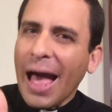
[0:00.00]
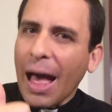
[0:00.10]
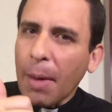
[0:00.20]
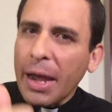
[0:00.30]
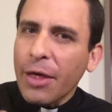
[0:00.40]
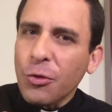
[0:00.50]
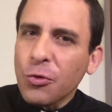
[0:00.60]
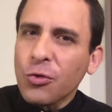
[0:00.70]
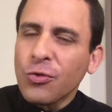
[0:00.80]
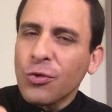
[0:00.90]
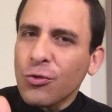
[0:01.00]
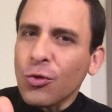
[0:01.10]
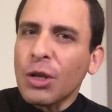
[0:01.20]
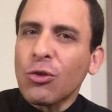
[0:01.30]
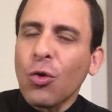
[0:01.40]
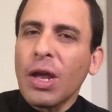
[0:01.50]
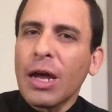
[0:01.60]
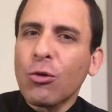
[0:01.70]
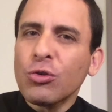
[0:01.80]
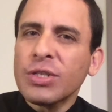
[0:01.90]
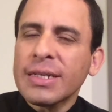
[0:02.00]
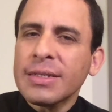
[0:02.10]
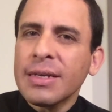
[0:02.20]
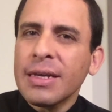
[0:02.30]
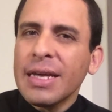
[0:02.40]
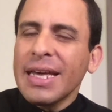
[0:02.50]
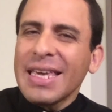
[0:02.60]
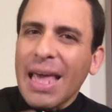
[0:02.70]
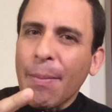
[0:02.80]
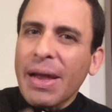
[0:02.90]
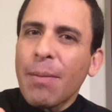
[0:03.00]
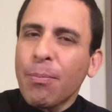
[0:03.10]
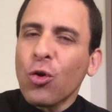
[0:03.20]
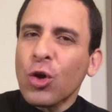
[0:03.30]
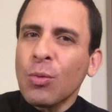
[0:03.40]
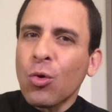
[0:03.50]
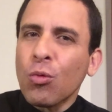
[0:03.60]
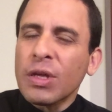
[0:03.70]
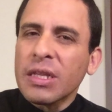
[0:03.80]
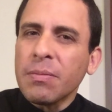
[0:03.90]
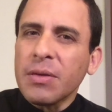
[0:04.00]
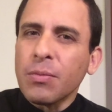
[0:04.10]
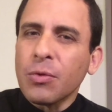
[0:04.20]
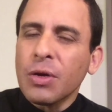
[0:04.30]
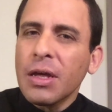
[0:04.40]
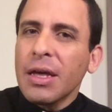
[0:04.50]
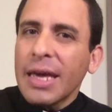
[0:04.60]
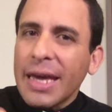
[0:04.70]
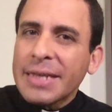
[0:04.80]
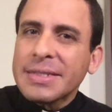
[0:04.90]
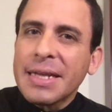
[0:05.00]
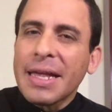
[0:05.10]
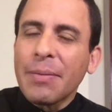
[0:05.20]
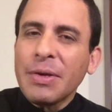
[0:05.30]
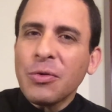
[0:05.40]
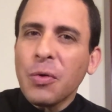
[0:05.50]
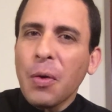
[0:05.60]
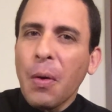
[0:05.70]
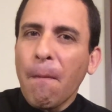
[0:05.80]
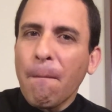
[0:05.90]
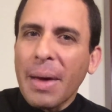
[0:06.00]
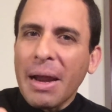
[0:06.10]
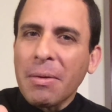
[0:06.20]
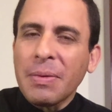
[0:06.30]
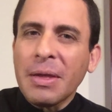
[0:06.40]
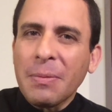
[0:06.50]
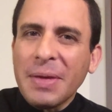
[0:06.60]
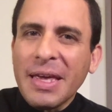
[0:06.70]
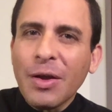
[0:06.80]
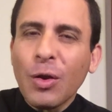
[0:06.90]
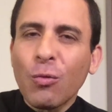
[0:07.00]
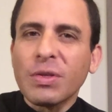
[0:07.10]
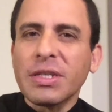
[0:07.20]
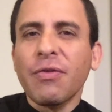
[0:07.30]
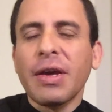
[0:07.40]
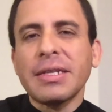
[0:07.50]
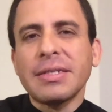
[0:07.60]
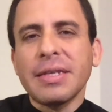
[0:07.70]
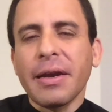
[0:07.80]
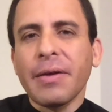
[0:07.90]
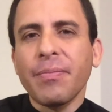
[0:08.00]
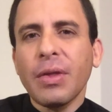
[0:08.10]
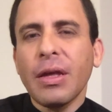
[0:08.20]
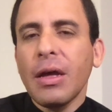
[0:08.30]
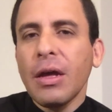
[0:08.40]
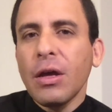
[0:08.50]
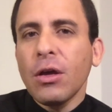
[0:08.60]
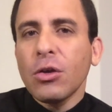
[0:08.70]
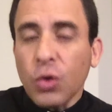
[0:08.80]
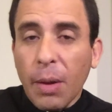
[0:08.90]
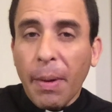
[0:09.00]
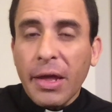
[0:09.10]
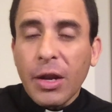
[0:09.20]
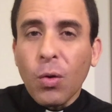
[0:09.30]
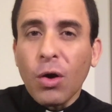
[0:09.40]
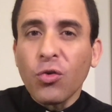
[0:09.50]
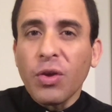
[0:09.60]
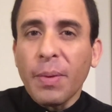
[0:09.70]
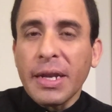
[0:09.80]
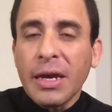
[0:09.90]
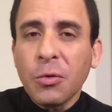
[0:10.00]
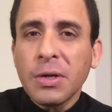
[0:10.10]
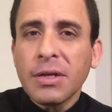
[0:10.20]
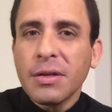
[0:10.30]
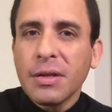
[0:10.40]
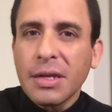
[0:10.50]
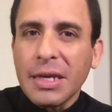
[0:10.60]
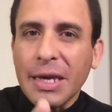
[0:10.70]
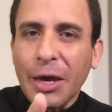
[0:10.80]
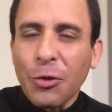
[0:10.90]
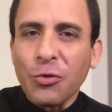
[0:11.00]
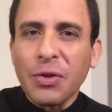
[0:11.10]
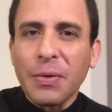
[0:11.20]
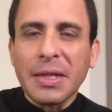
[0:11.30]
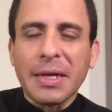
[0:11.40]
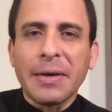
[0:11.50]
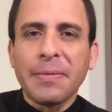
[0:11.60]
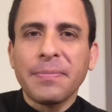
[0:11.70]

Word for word: Amar a Dios sobre todas las cosas y amar al prójimo como a ti mismo. Este es el camino para vivir bien nuestra fe cristiana. Soy el Padre Juan José Paniagua y que Dios te bendiga.